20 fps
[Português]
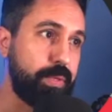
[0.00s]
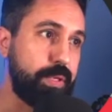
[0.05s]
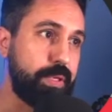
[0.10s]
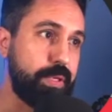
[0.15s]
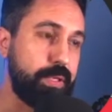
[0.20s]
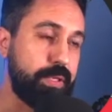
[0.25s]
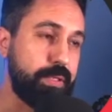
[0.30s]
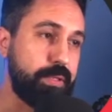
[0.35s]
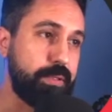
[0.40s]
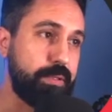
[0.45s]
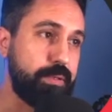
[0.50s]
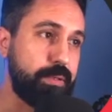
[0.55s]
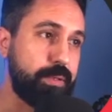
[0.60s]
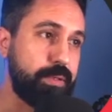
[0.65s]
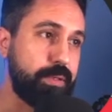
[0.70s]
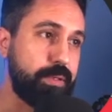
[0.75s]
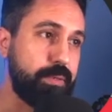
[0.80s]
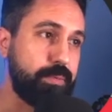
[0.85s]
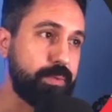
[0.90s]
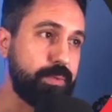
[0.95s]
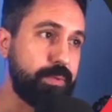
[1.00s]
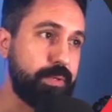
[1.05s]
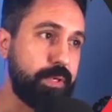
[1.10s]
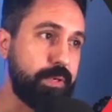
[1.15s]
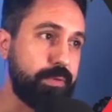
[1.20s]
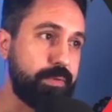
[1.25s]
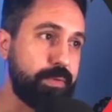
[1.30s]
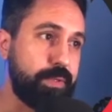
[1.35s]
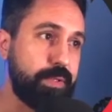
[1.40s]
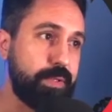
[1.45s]
Beleza, nós temos o
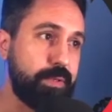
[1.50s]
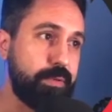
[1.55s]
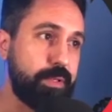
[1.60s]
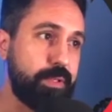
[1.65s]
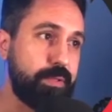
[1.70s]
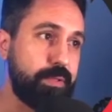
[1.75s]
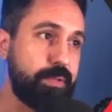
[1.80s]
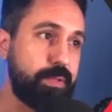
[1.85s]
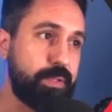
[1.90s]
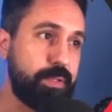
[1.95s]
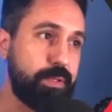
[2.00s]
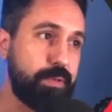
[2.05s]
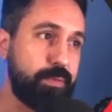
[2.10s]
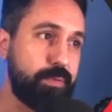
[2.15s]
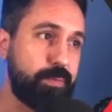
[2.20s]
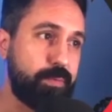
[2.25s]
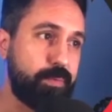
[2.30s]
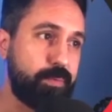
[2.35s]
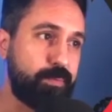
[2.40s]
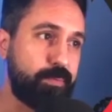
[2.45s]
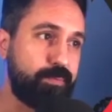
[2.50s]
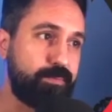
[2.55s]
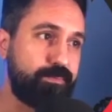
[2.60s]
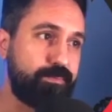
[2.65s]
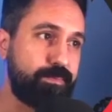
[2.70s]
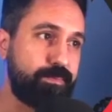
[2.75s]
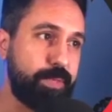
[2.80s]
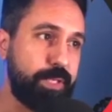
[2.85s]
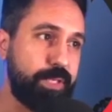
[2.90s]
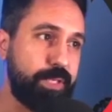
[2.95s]
Curves. Se eu, se eu
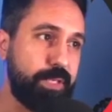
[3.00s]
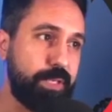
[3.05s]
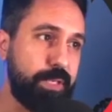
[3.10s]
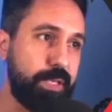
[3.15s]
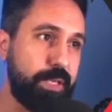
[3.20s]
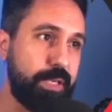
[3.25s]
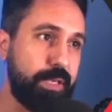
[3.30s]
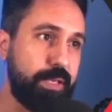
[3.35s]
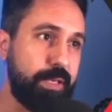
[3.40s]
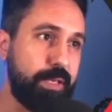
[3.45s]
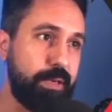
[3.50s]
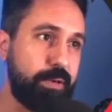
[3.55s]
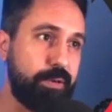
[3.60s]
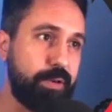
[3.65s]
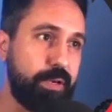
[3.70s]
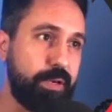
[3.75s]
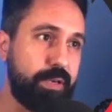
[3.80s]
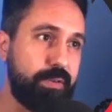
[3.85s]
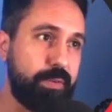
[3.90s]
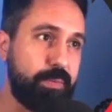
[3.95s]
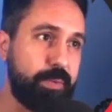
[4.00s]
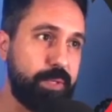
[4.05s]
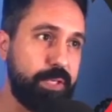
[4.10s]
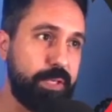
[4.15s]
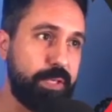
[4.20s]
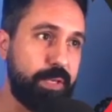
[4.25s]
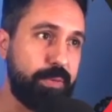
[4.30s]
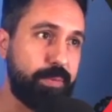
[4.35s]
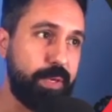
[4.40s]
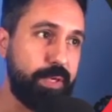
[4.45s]
mexer nele aqui agora, ele vai
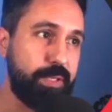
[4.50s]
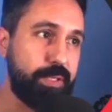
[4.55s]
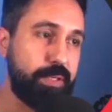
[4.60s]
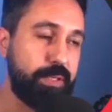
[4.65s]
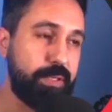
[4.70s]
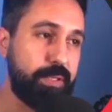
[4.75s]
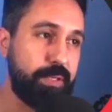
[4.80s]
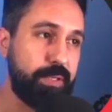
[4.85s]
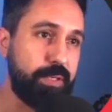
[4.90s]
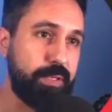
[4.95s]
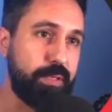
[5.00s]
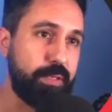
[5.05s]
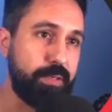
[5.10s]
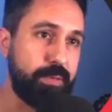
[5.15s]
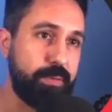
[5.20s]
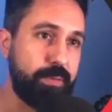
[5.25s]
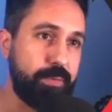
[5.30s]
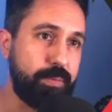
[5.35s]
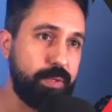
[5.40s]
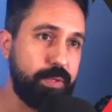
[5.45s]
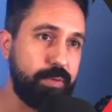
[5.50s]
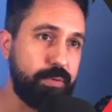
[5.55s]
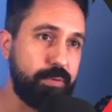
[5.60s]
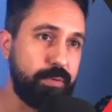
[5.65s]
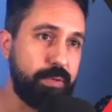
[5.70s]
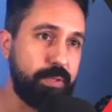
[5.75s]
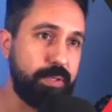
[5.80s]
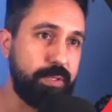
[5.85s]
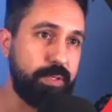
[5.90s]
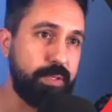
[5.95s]
mexer na imagem inteira. Que eu não
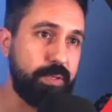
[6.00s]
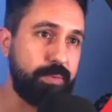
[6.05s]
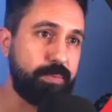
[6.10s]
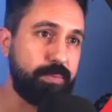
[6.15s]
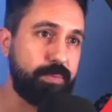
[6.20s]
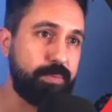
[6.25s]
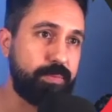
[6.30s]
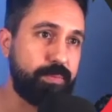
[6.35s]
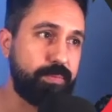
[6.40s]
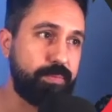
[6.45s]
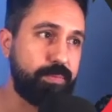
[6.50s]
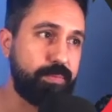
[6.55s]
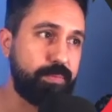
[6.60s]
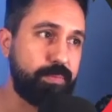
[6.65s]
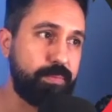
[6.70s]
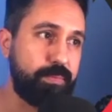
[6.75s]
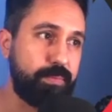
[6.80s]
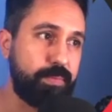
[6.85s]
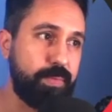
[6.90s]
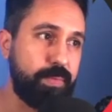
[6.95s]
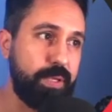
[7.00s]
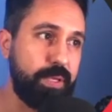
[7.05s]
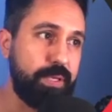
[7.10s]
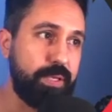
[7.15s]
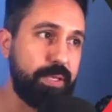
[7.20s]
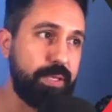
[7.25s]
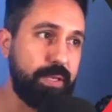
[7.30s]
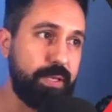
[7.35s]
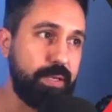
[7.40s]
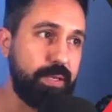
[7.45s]
estou dizendo que ele
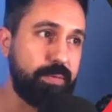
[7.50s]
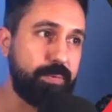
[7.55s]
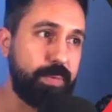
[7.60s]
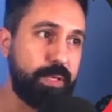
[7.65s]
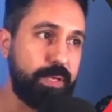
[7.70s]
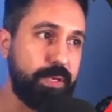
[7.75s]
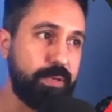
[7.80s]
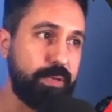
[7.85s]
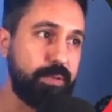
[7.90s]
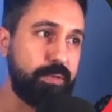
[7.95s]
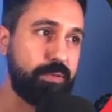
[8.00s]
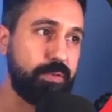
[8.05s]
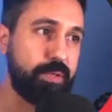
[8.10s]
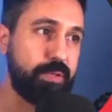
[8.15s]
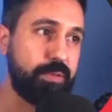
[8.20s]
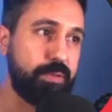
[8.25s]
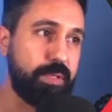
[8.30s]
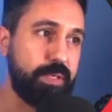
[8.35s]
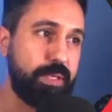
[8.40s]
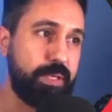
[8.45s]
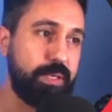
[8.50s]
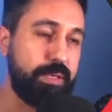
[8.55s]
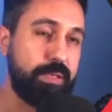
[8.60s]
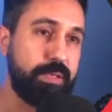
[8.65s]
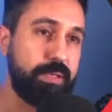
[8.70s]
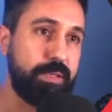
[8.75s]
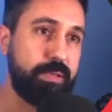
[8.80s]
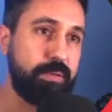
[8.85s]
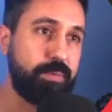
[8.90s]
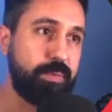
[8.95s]
está aplicando em todos os
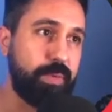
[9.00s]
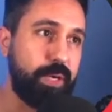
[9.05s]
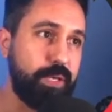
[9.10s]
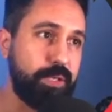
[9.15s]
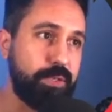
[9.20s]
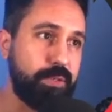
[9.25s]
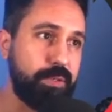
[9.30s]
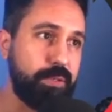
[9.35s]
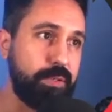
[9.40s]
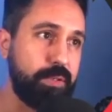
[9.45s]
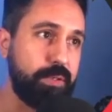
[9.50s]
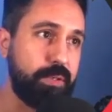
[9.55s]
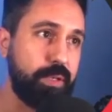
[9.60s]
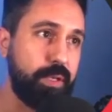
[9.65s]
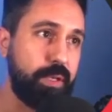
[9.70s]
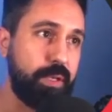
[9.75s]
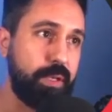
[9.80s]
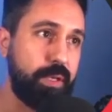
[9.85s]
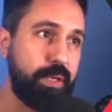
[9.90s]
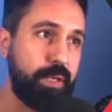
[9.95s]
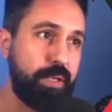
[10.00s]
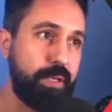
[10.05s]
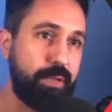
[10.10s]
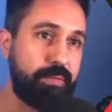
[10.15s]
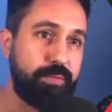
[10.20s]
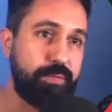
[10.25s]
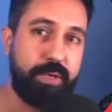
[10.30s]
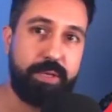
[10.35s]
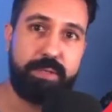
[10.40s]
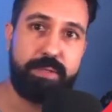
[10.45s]
layers que tem tá embaixo, né?
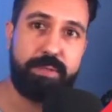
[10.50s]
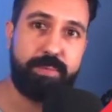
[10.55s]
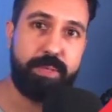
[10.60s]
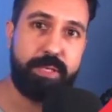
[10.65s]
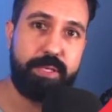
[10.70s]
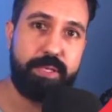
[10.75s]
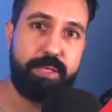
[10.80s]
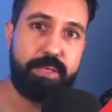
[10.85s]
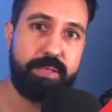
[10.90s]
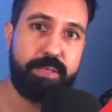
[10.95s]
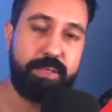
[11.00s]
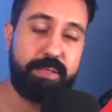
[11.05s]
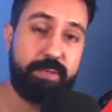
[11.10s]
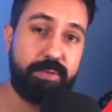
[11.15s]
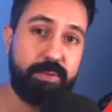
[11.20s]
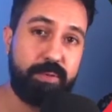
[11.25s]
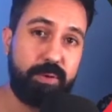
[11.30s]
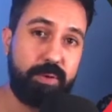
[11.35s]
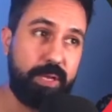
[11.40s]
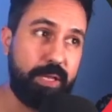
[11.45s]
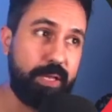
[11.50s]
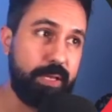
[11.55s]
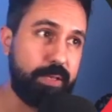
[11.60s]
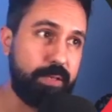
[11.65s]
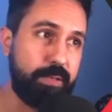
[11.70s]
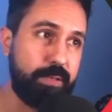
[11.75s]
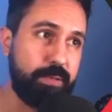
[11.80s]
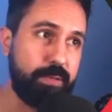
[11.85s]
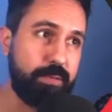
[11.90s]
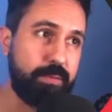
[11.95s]
Tem várias maneiras de isolar
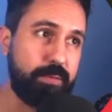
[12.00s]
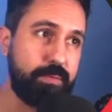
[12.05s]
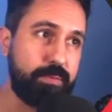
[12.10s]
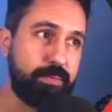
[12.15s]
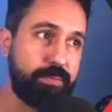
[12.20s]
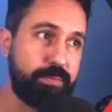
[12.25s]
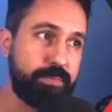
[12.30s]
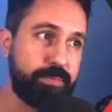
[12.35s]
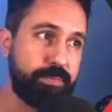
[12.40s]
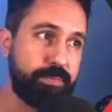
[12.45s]
isso.